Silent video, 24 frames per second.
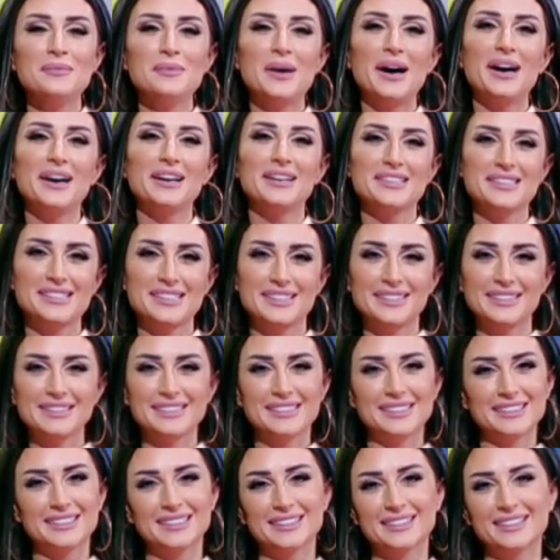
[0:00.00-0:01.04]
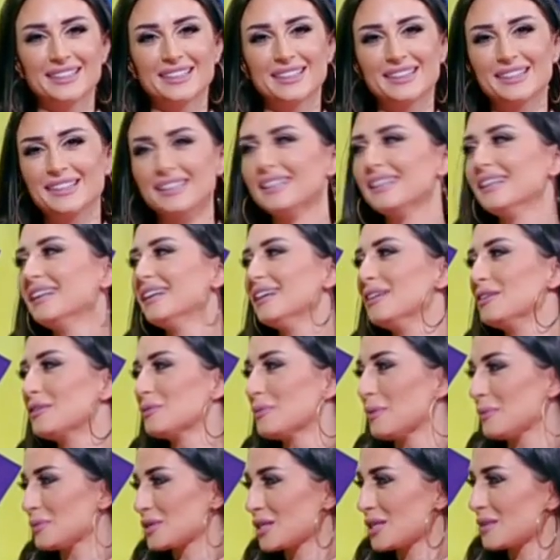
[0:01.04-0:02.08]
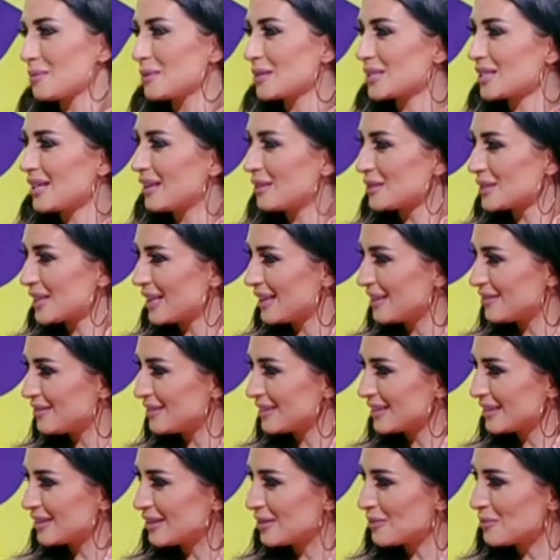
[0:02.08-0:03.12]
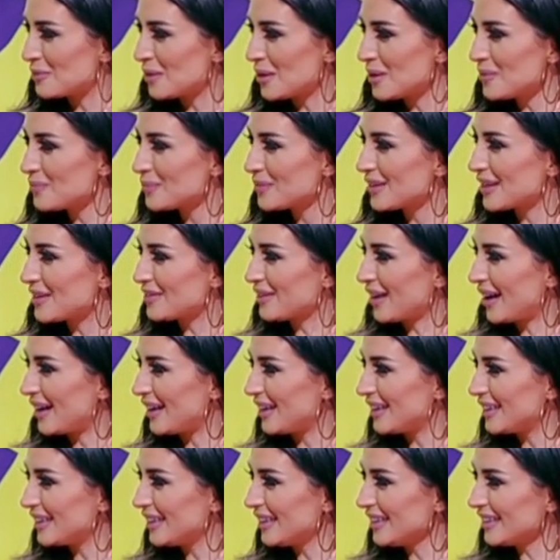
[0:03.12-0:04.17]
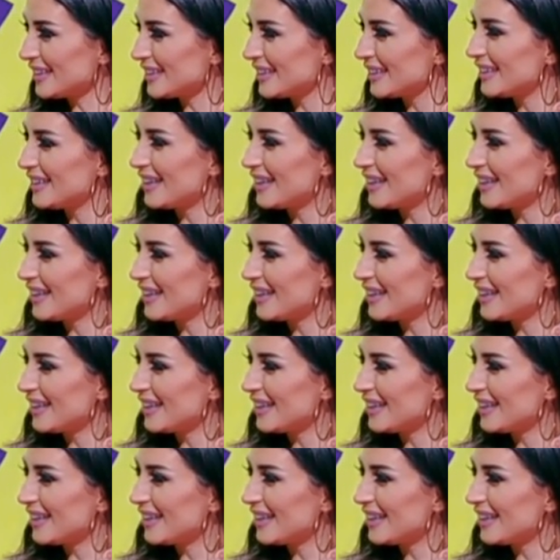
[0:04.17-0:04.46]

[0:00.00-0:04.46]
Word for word: مع أخصائية التغذية ربا مشربش أهلا وسهلا فيك أهلا ميس كيف, كيف حالك؟